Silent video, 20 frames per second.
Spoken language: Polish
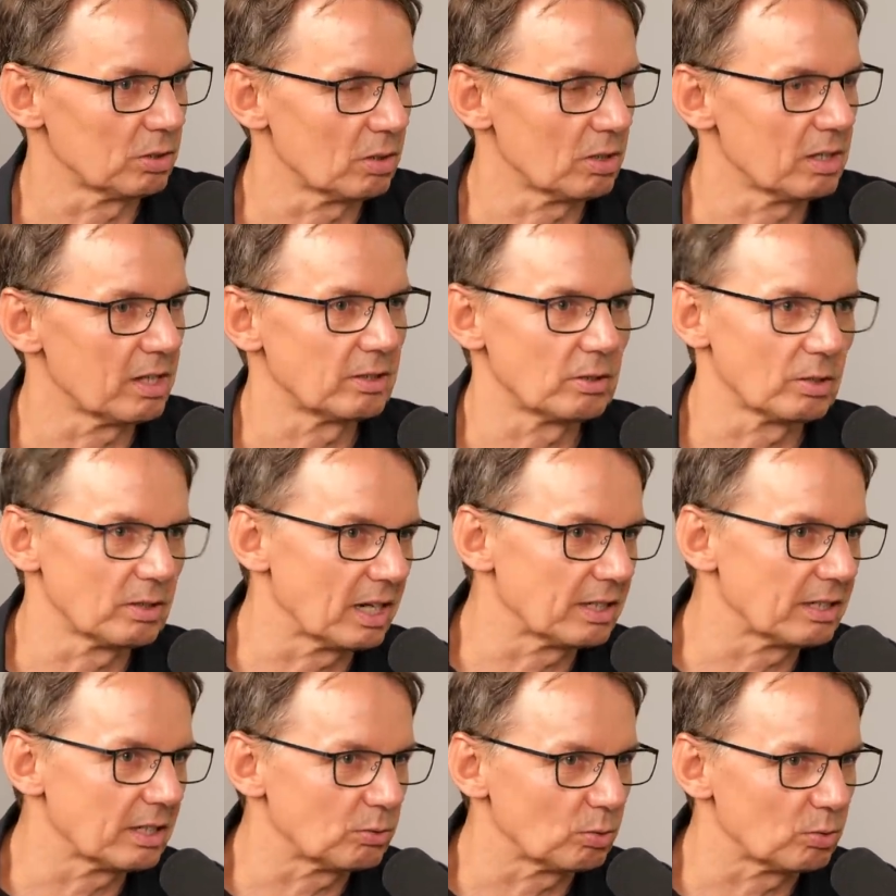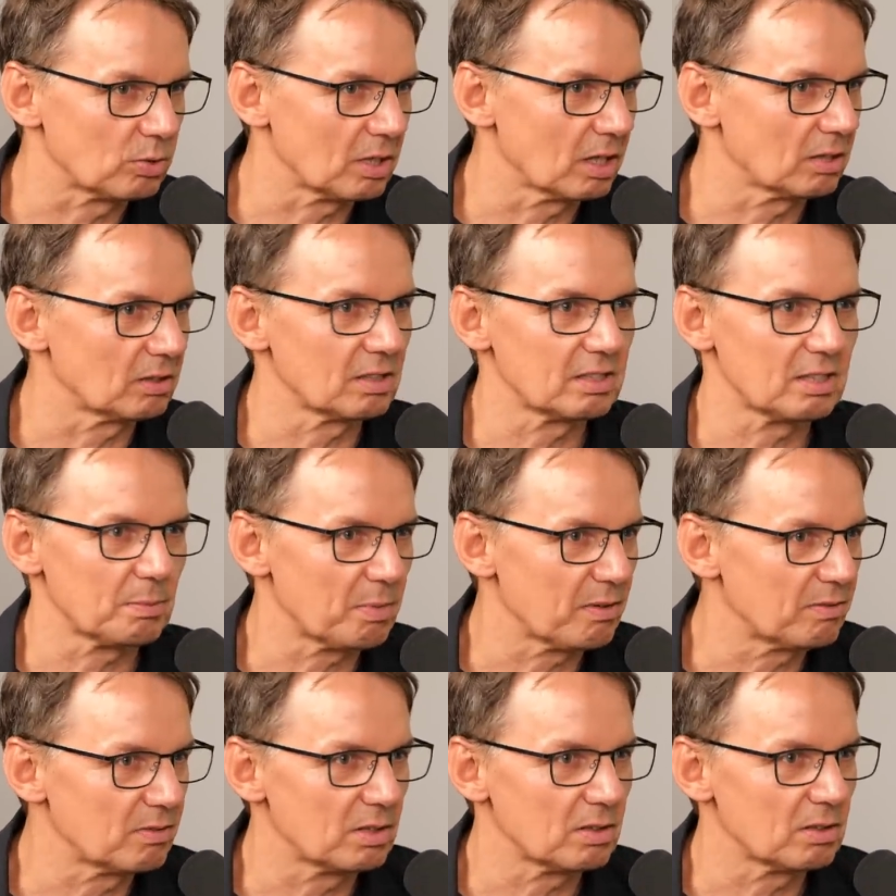No dla Donalda Tuska to jest
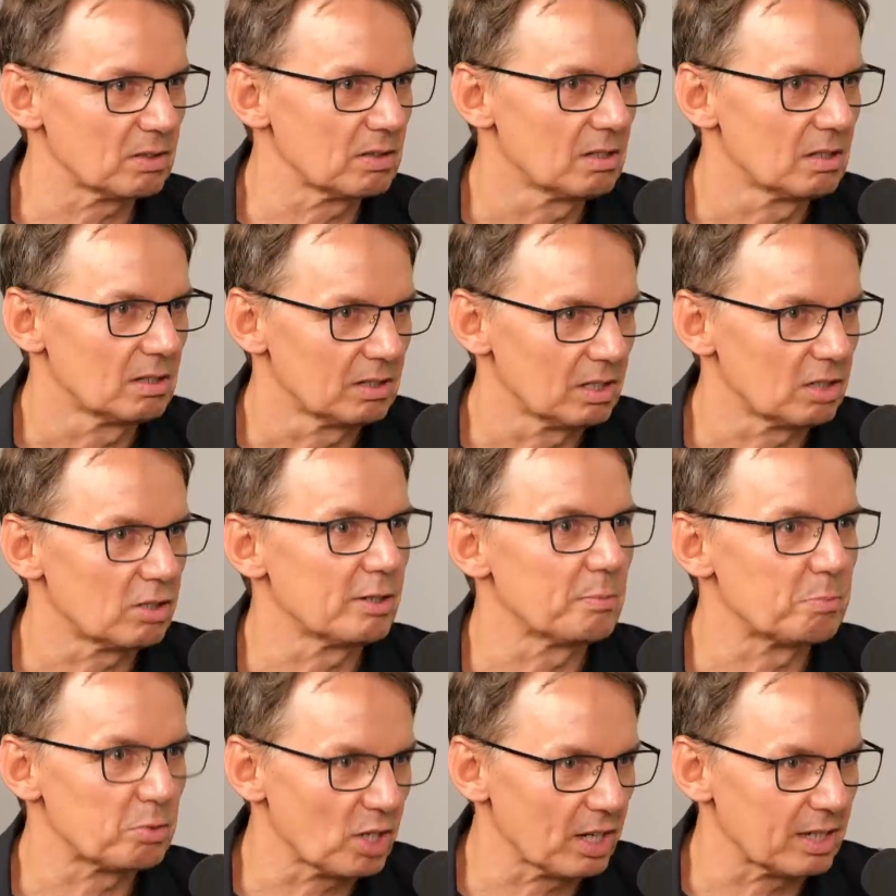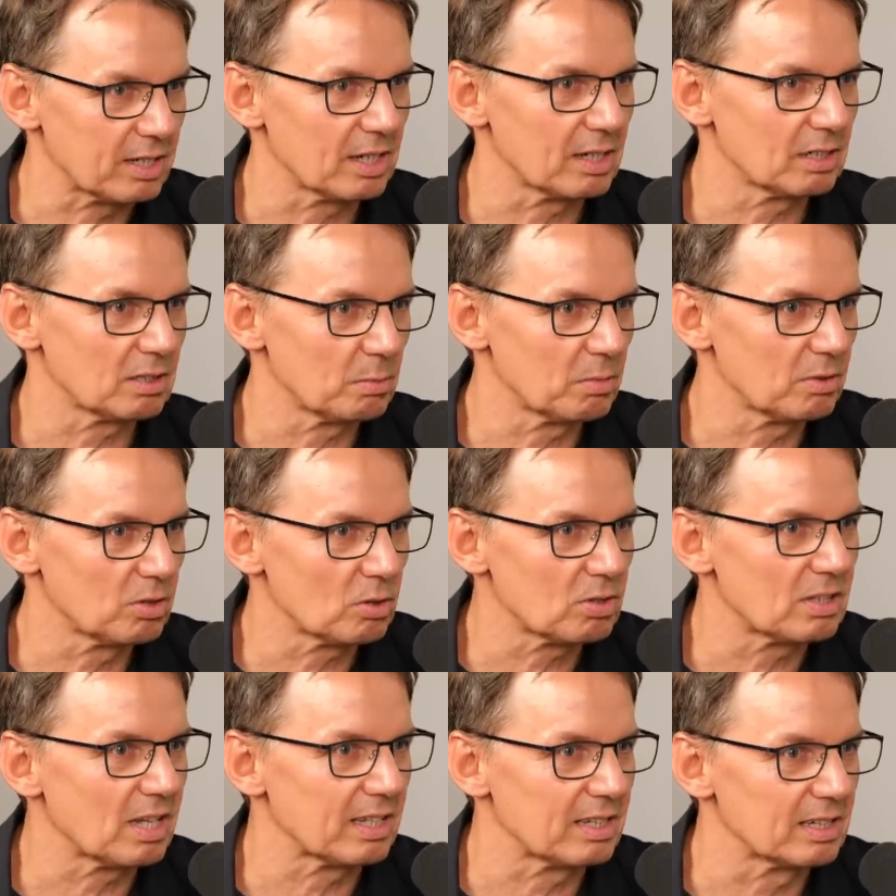zapewne, jeśli przegra, to będzie
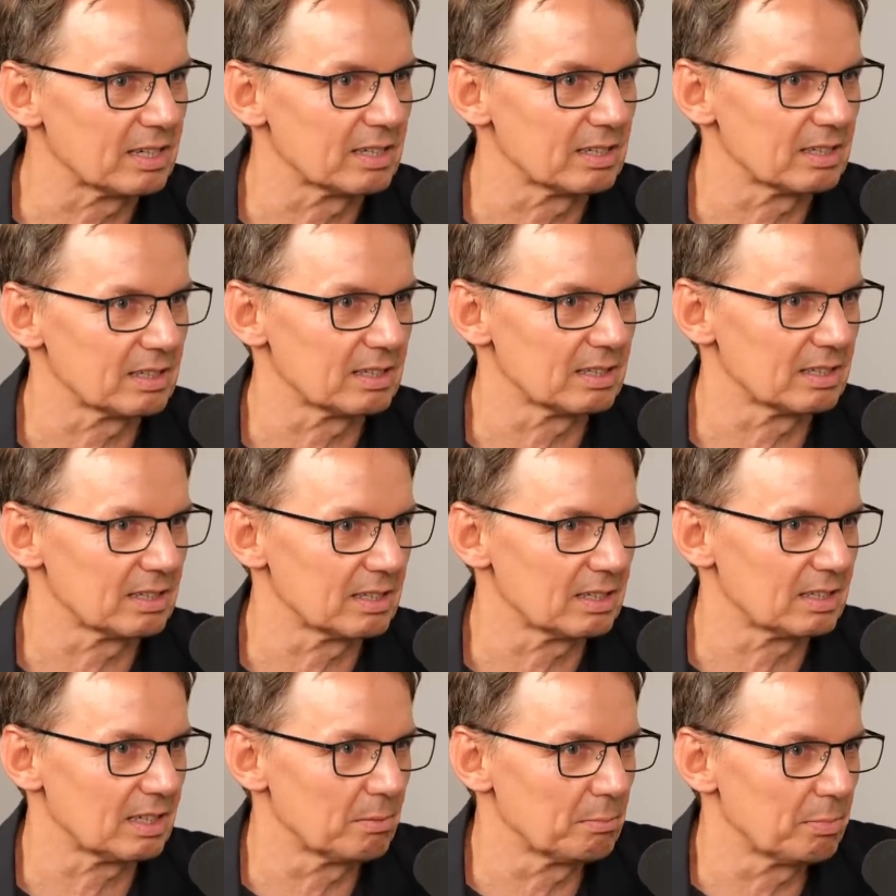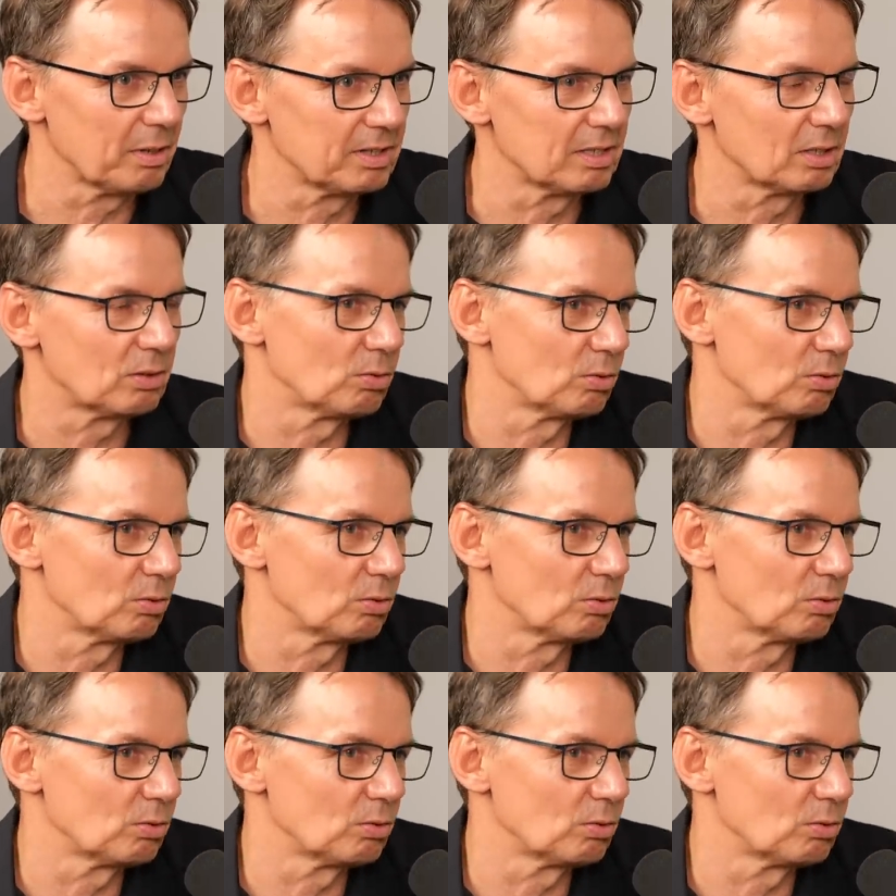ostatnia kampania.